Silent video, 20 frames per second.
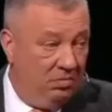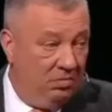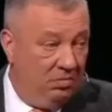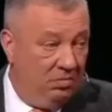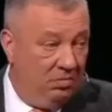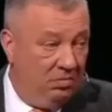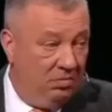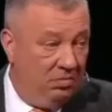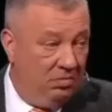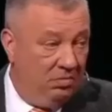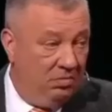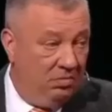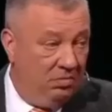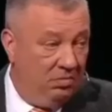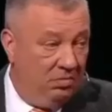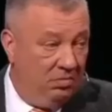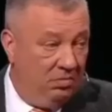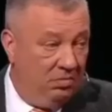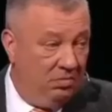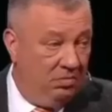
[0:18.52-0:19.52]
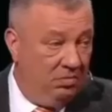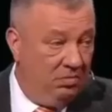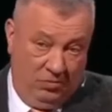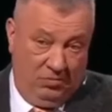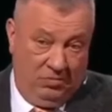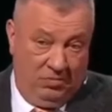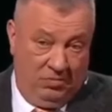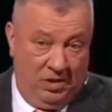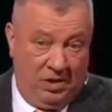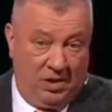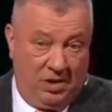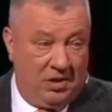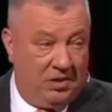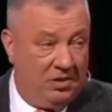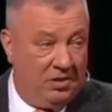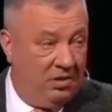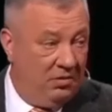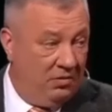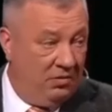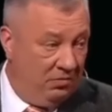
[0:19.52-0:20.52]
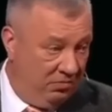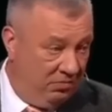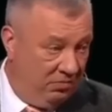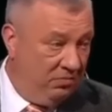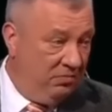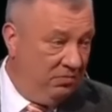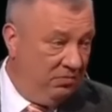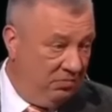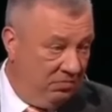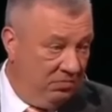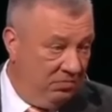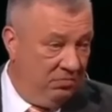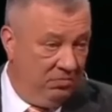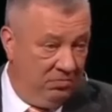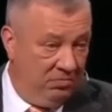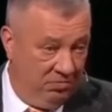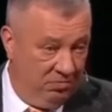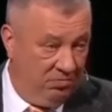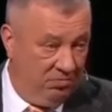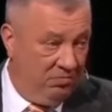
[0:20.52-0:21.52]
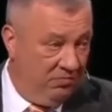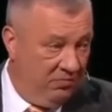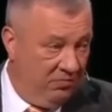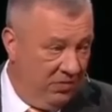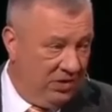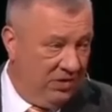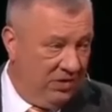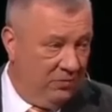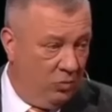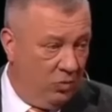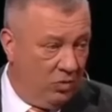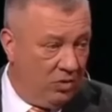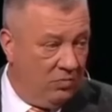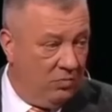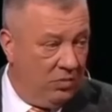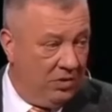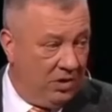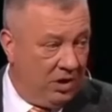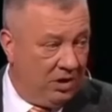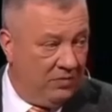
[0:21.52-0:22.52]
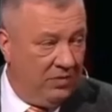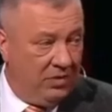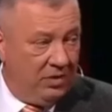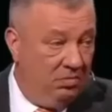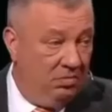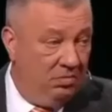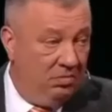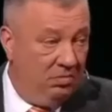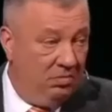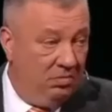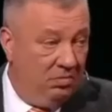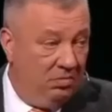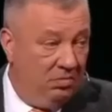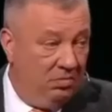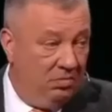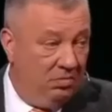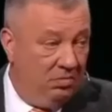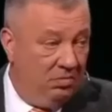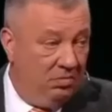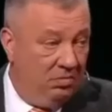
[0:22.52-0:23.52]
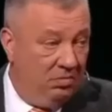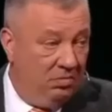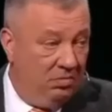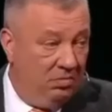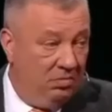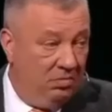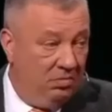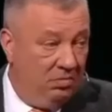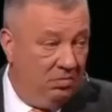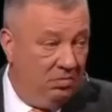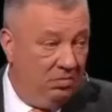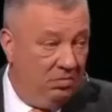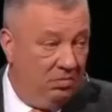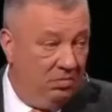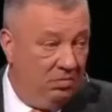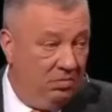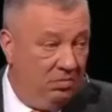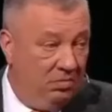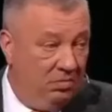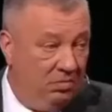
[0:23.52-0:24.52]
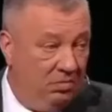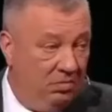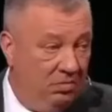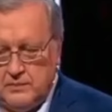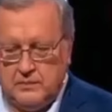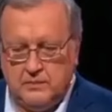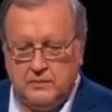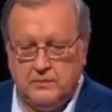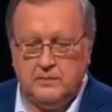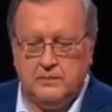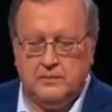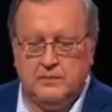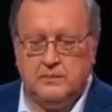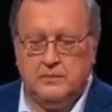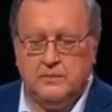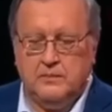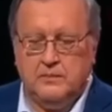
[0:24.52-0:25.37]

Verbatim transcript: алкодегенерал Гурулев анонсировал скорую победу над здравым смыслом, потому что совсем